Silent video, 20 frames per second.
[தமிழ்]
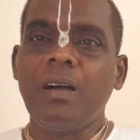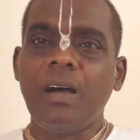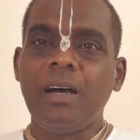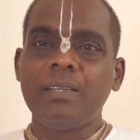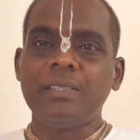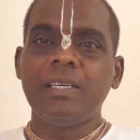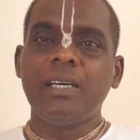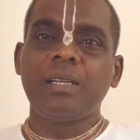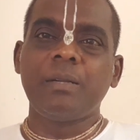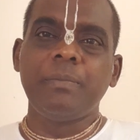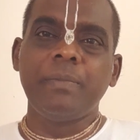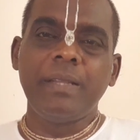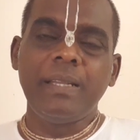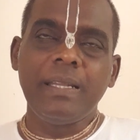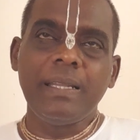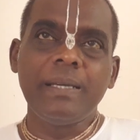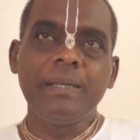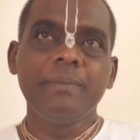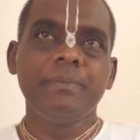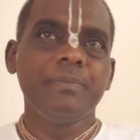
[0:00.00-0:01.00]
ஆதாரம்
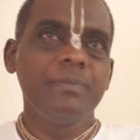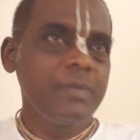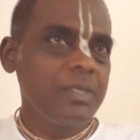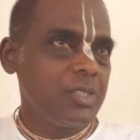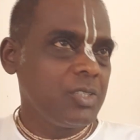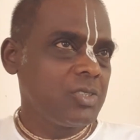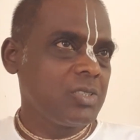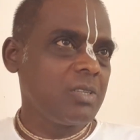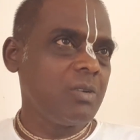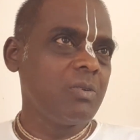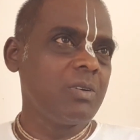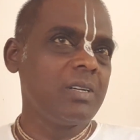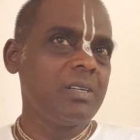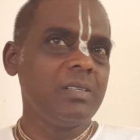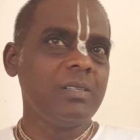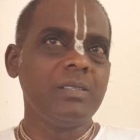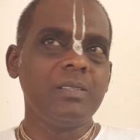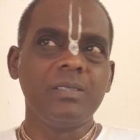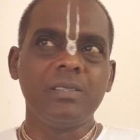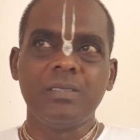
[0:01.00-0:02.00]
இல்லை பிகாஸ் அவங்க
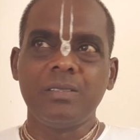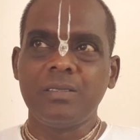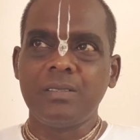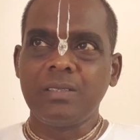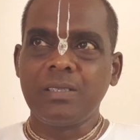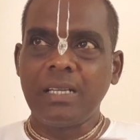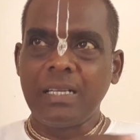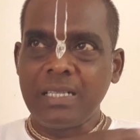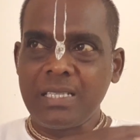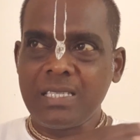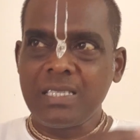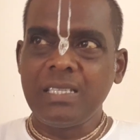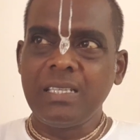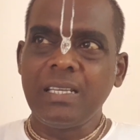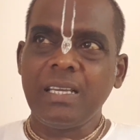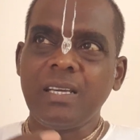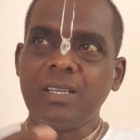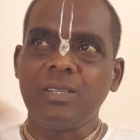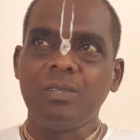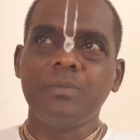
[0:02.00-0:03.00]
கடைசி
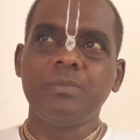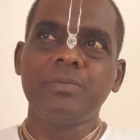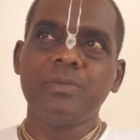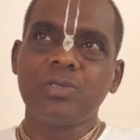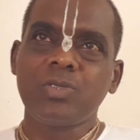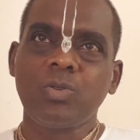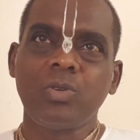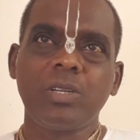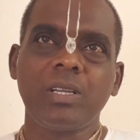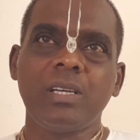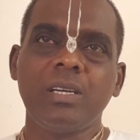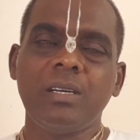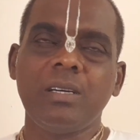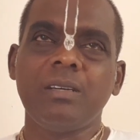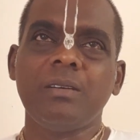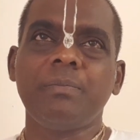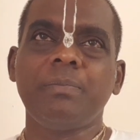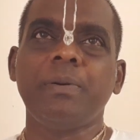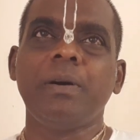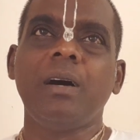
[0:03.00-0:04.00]
நேரம் சொர்க்க
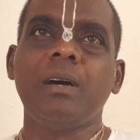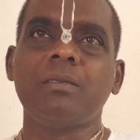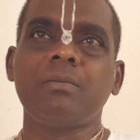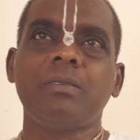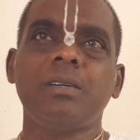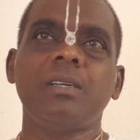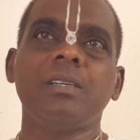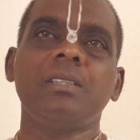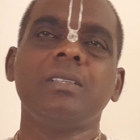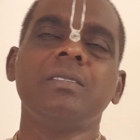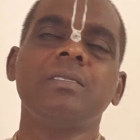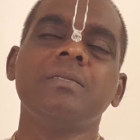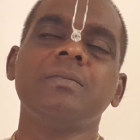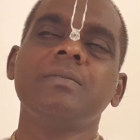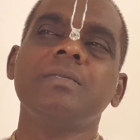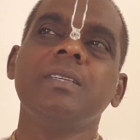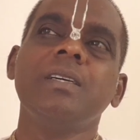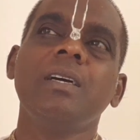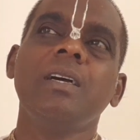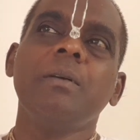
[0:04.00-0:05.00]
பார்வாது
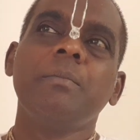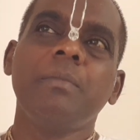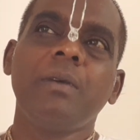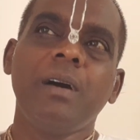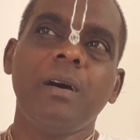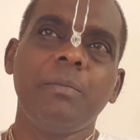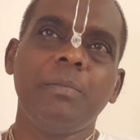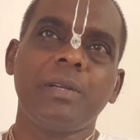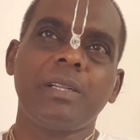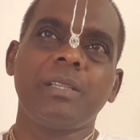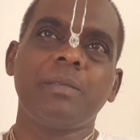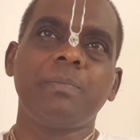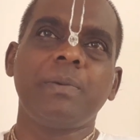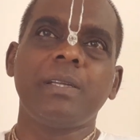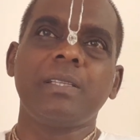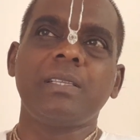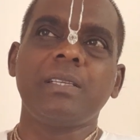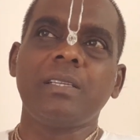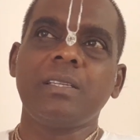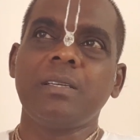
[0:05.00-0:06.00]
மகாபாரத்
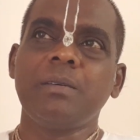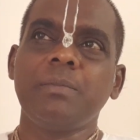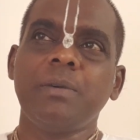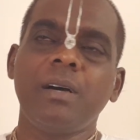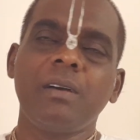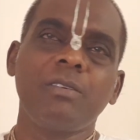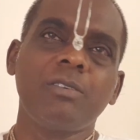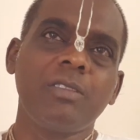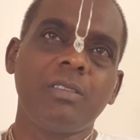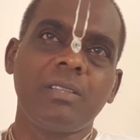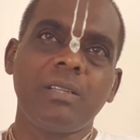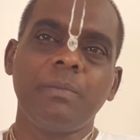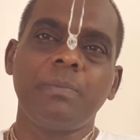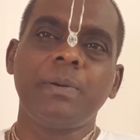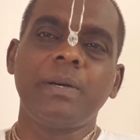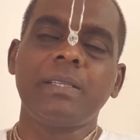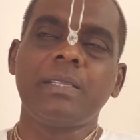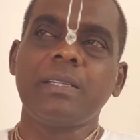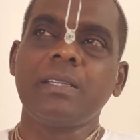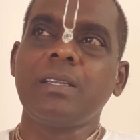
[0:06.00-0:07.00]
பார்த்தீங்கன்னா
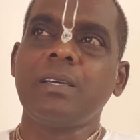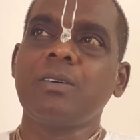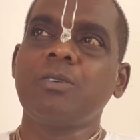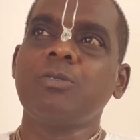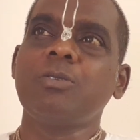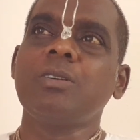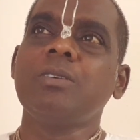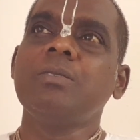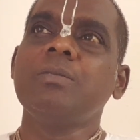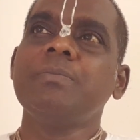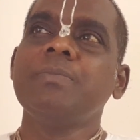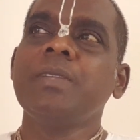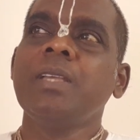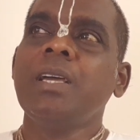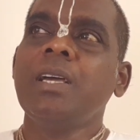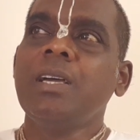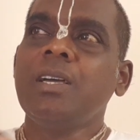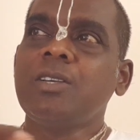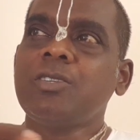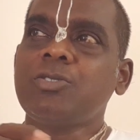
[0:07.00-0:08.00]
பாகவதத்தில் பார்த்தீங்கன்னா கூட
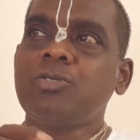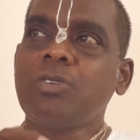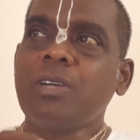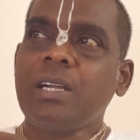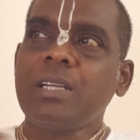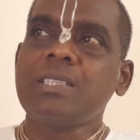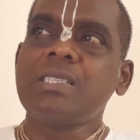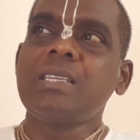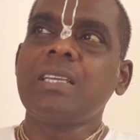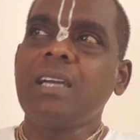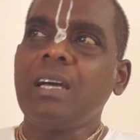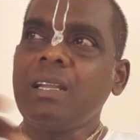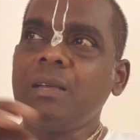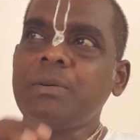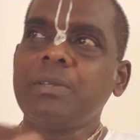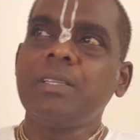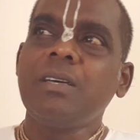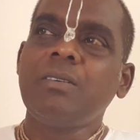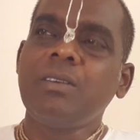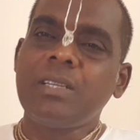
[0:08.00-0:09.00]
ஸோ கடைசி
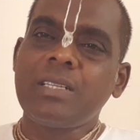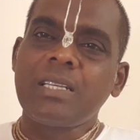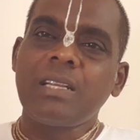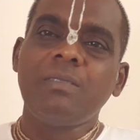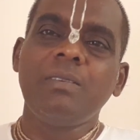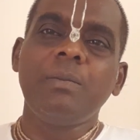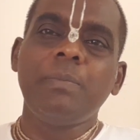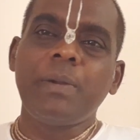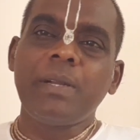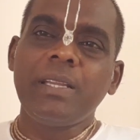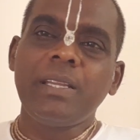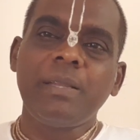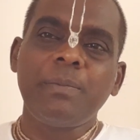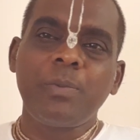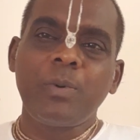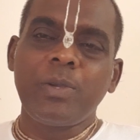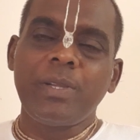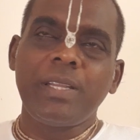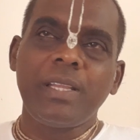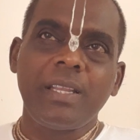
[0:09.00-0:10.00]
காலம் வந்து அவங்க ட்ராவல் பண்ணிட்டு
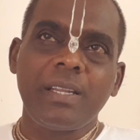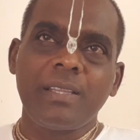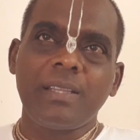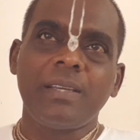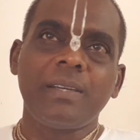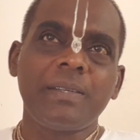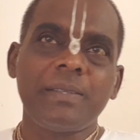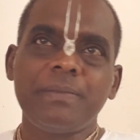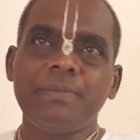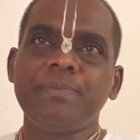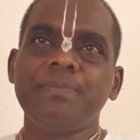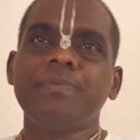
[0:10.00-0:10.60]
போயிட்டே இருந்தாங்க